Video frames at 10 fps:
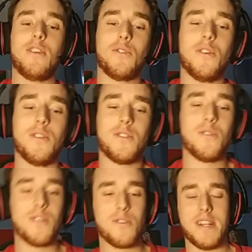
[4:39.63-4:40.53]
Tú,
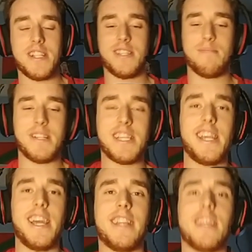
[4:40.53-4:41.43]
tú, vas,
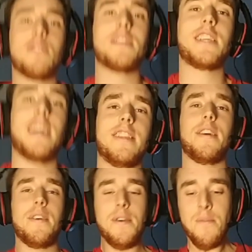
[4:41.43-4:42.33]
gigante, tú vas ah,
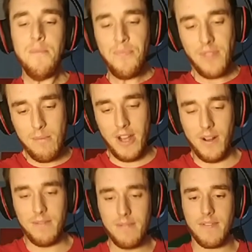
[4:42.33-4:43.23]
gigante.
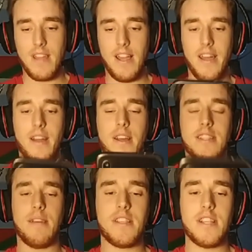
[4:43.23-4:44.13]
bueno,
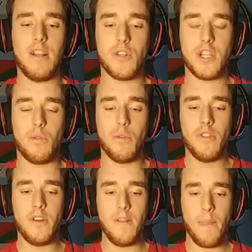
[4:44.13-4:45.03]
esta vez salgo
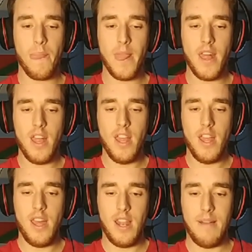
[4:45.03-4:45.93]
segundo.
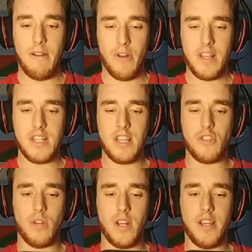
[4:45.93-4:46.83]
La vagoneta está
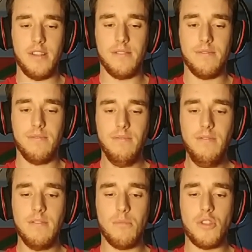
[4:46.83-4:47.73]
chula, ¿eh?
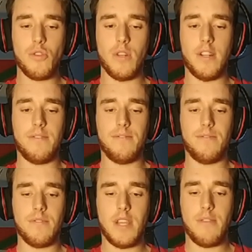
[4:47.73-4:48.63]
Muy chula.
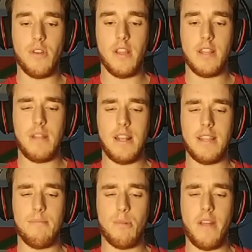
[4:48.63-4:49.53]
¿Qué fue? ¿La
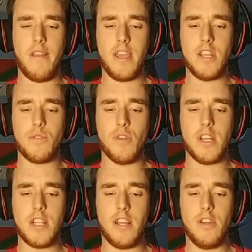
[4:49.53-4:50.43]
temporada X fue
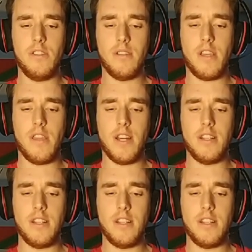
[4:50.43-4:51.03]
que salió? Quizá.